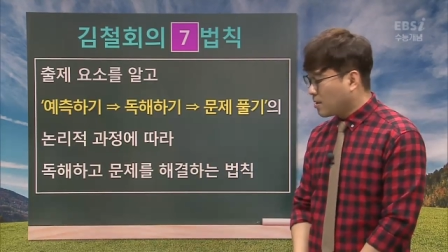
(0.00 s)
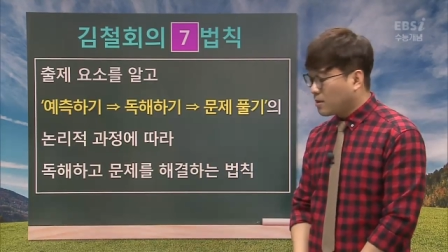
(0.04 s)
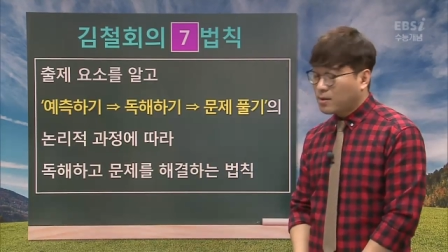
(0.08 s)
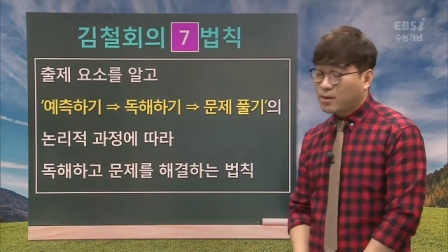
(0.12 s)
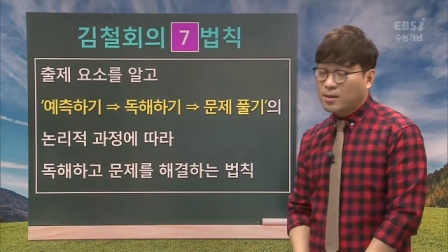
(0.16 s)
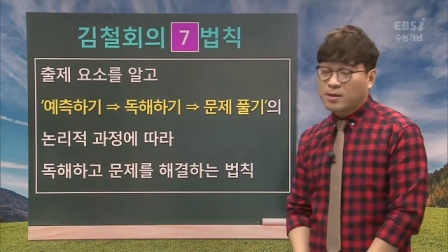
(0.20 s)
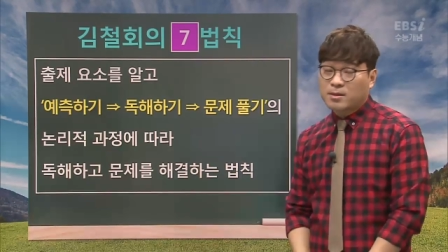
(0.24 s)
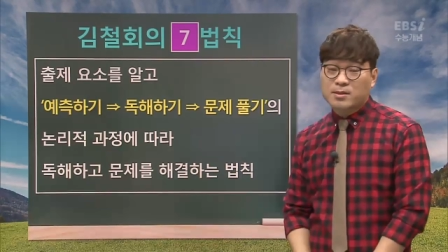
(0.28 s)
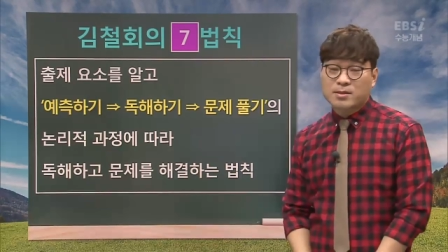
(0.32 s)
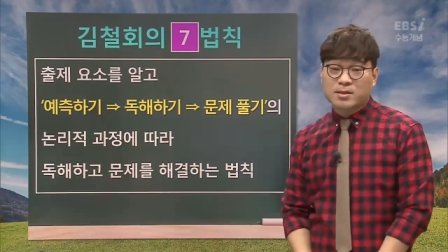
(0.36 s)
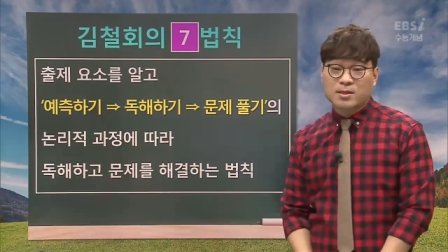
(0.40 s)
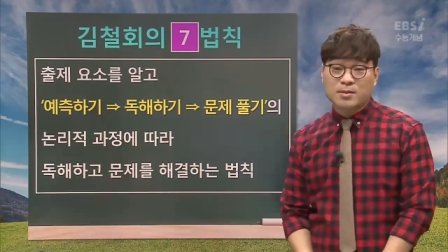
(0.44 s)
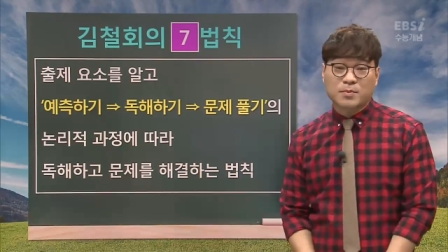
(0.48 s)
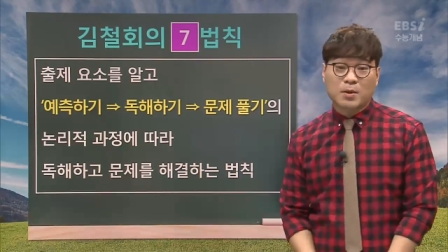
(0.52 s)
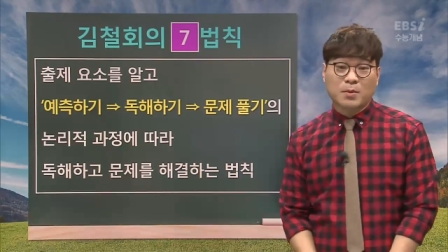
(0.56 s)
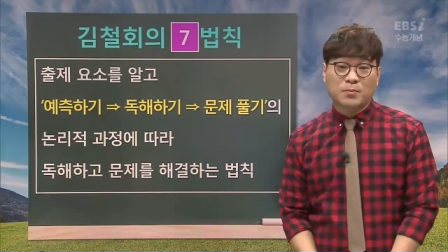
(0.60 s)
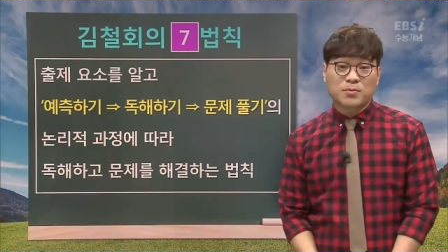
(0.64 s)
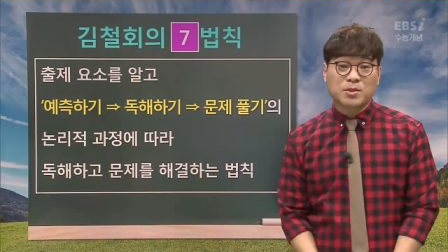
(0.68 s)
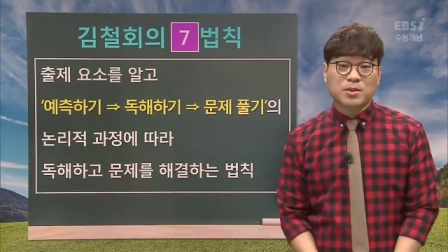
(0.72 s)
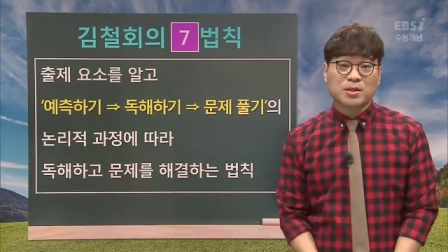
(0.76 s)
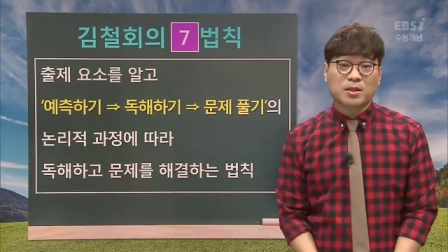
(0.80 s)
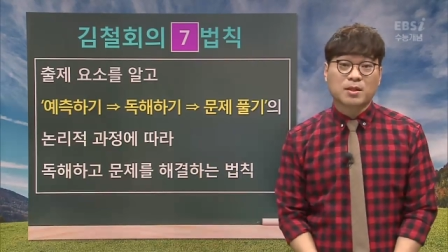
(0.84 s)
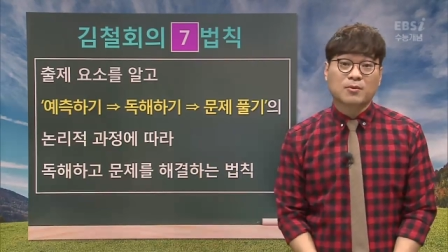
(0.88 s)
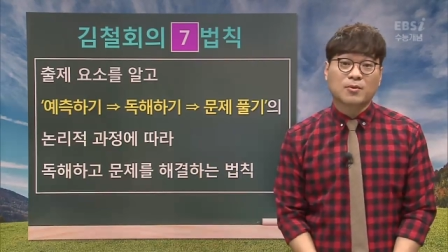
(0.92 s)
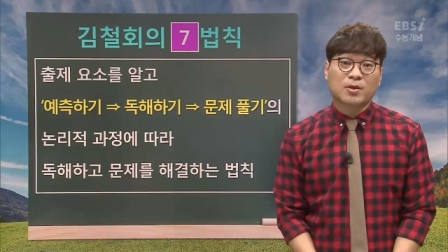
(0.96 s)
해결하는 이제
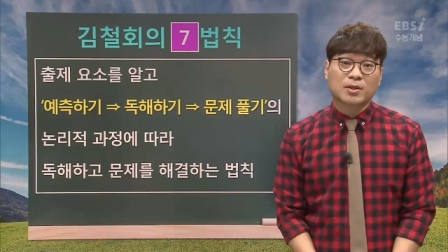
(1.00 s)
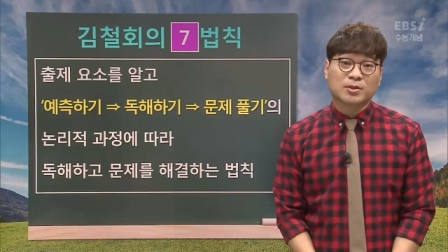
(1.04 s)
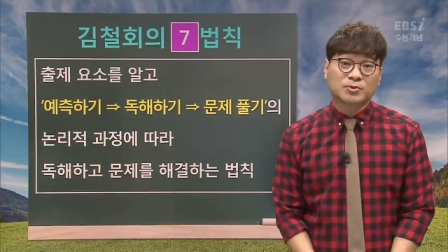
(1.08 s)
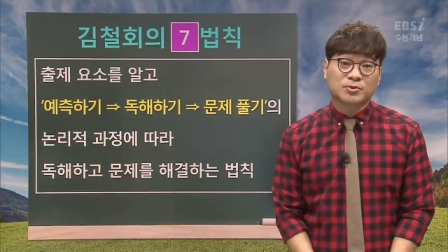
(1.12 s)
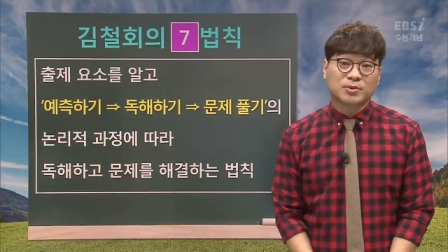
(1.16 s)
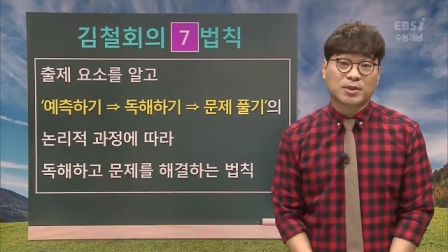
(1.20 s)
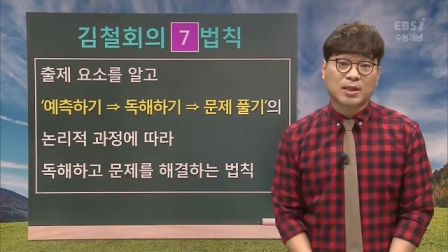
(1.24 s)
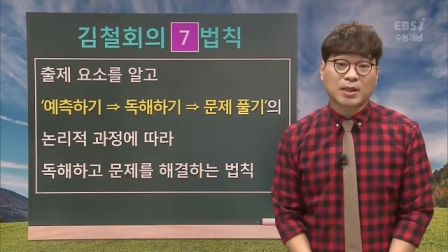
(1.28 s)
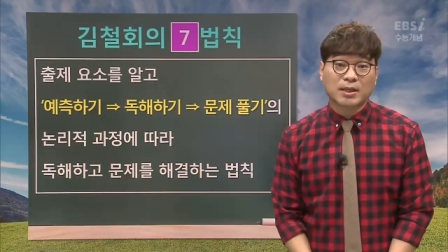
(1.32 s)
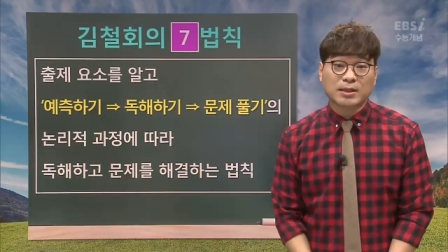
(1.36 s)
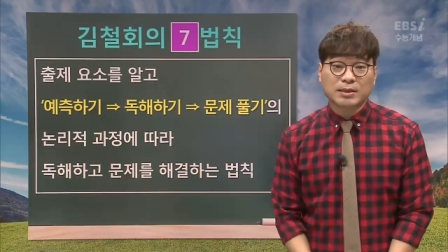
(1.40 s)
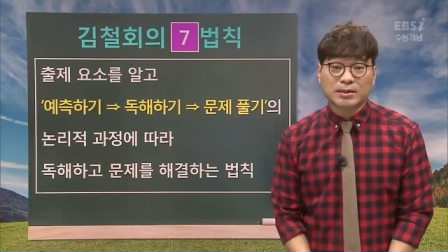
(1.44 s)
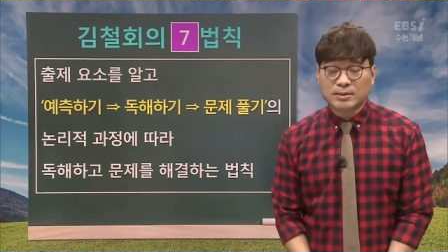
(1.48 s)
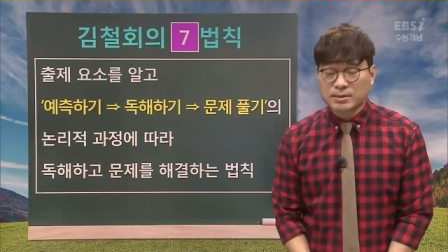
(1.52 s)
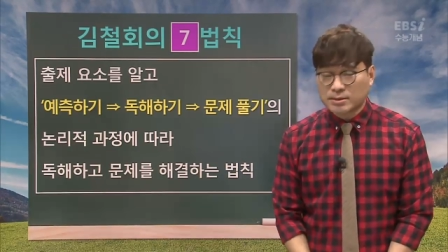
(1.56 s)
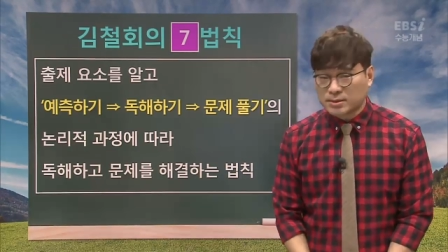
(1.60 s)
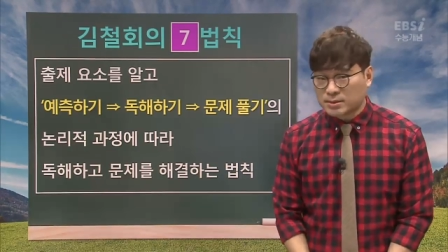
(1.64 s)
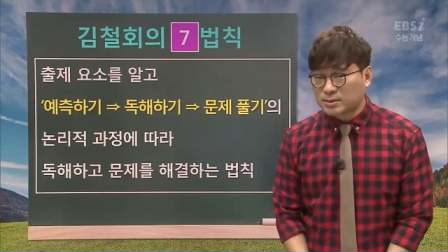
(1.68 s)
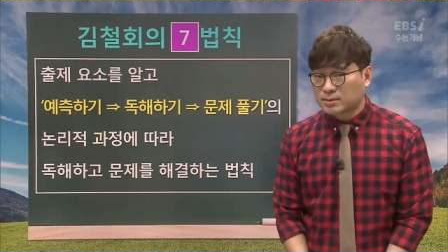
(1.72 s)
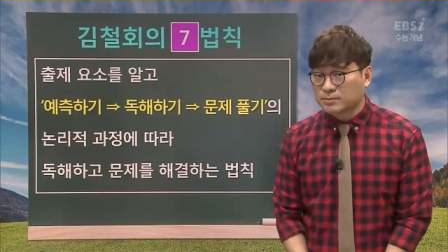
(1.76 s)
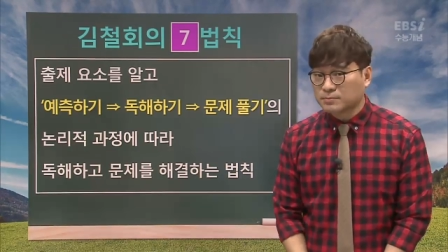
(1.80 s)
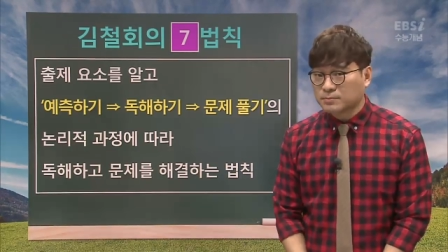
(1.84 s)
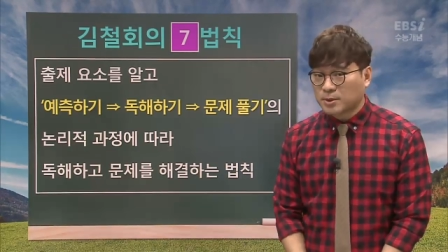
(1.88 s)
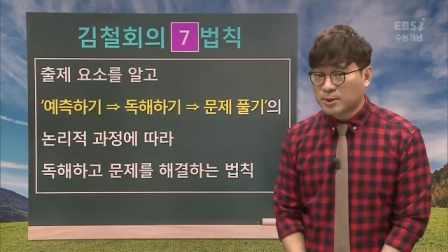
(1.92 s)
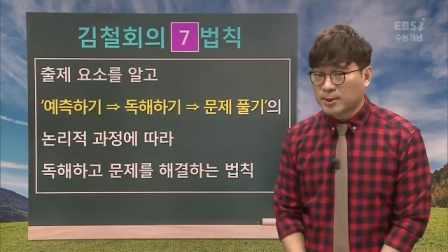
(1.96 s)
법칙이라고 할 수가
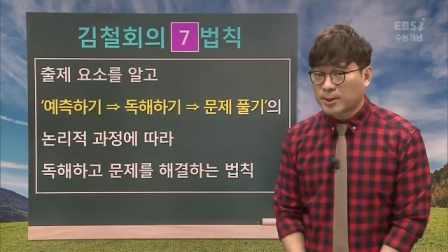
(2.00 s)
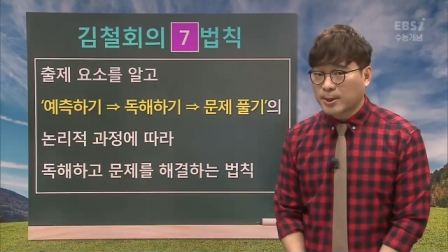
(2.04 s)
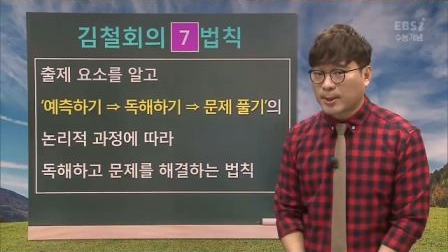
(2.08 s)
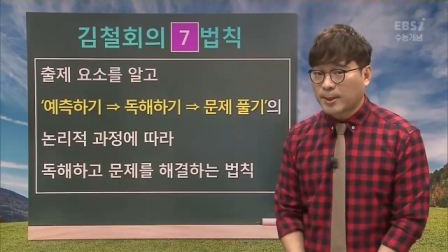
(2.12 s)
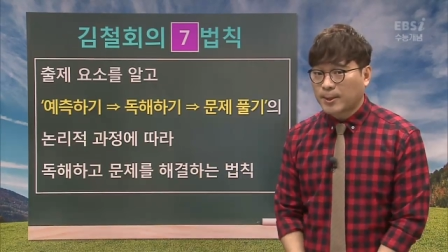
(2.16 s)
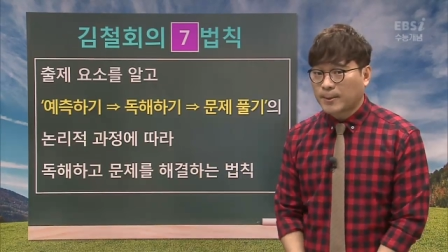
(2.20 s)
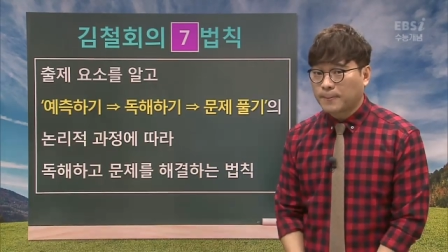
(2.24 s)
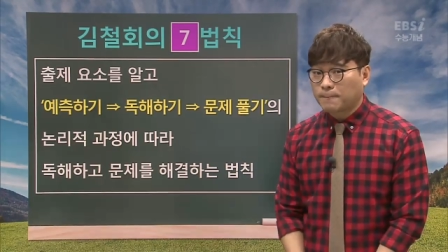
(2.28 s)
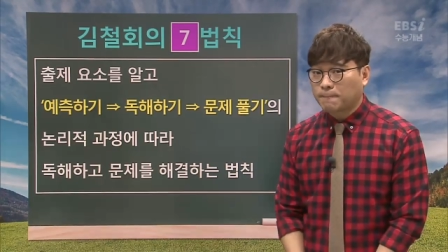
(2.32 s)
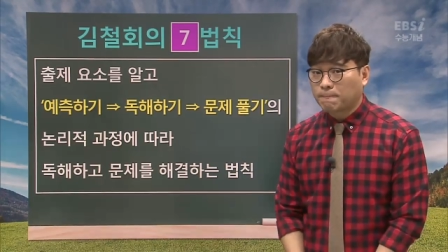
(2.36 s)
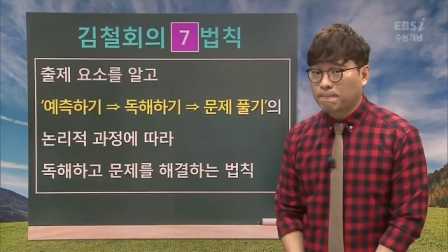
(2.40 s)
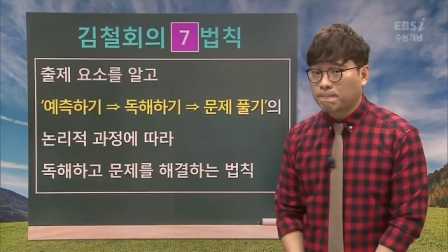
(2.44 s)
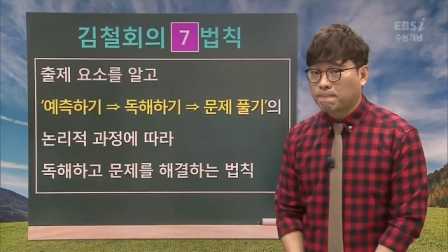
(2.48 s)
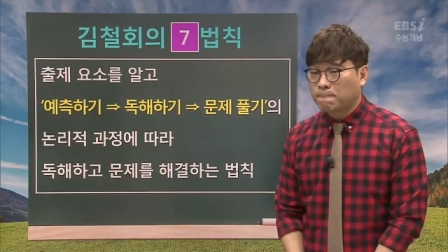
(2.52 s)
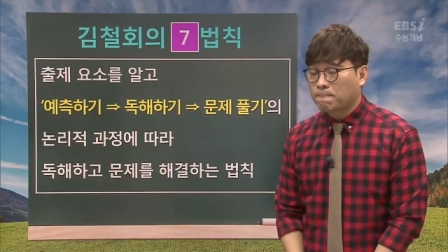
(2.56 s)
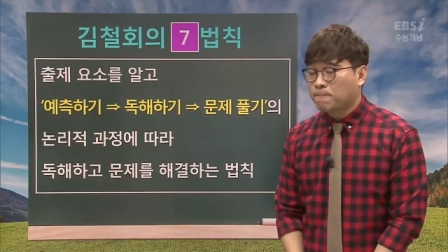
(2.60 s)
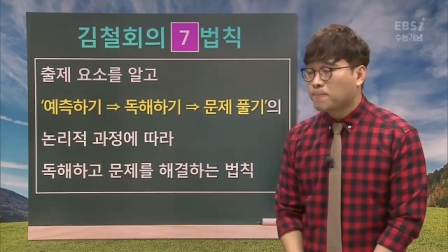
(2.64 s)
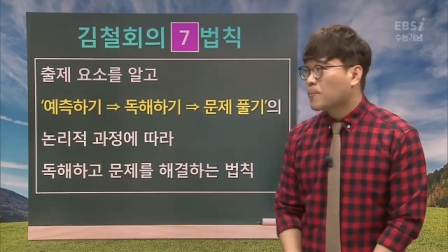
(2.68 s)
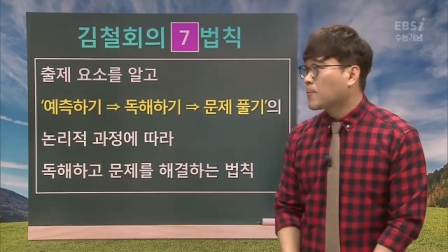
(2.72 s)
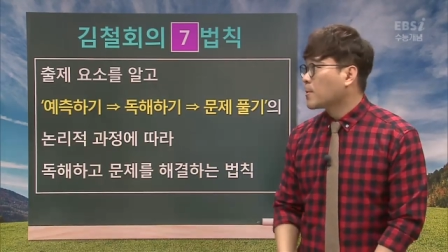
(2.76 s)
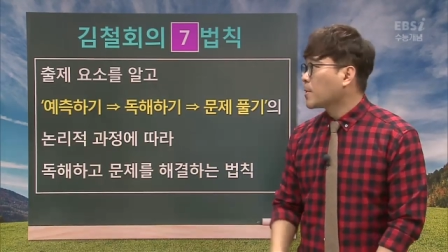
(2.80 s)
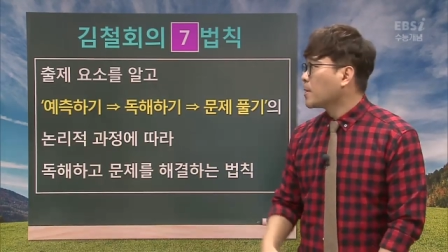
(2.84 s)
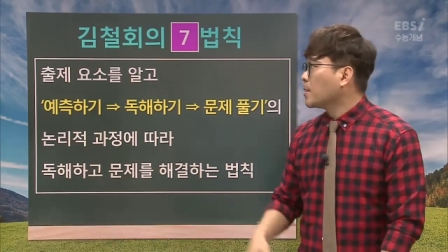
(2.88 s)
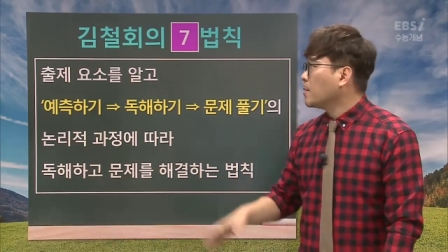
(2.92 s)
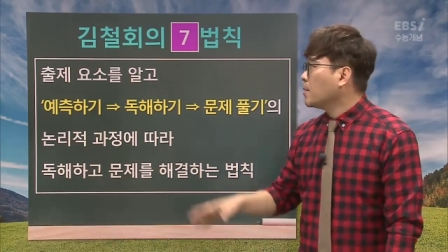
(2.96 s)
있습니다.
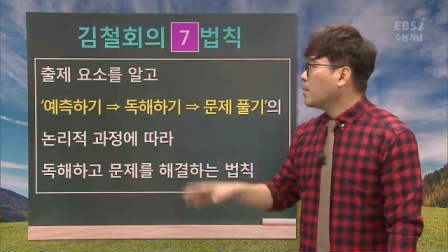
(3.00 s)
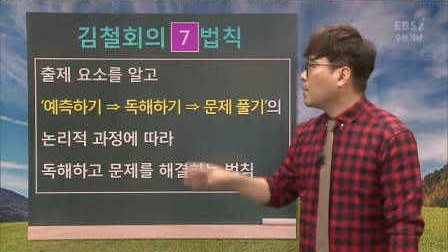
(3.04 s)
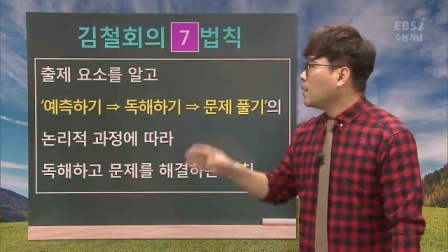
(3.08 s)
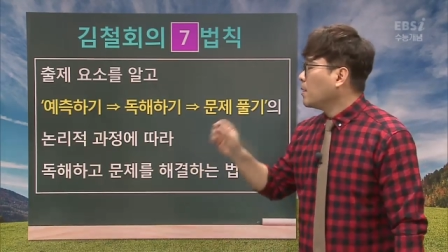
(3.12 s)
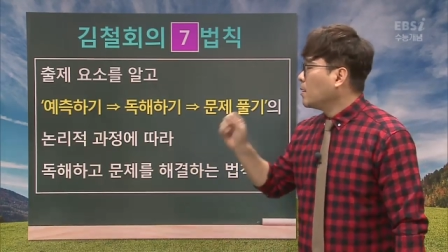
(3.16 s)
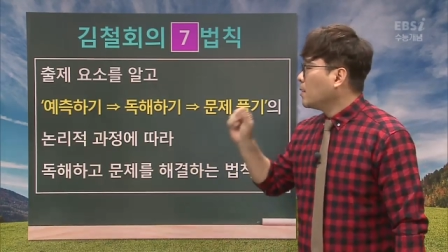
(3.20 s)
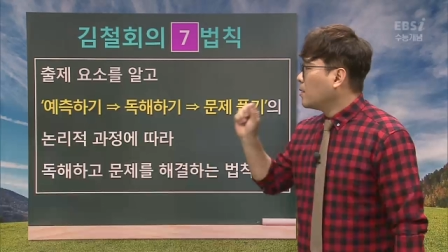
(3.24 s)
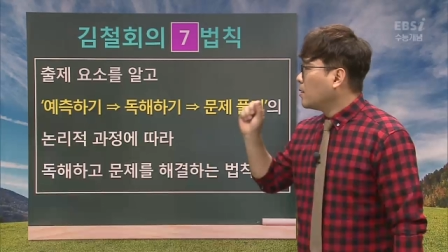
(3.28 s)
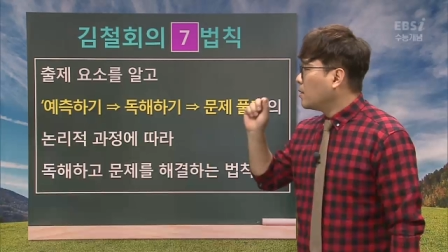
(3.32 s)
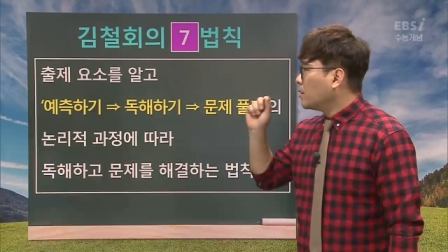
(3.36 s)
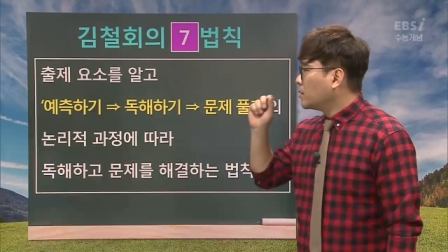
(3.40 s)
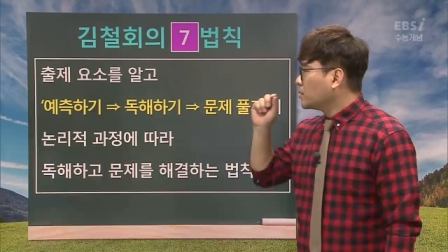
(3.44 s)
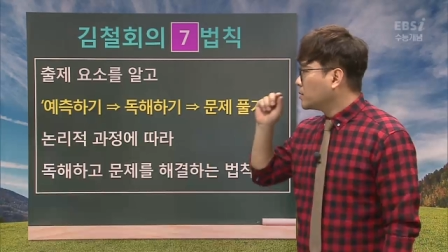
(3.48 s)
어,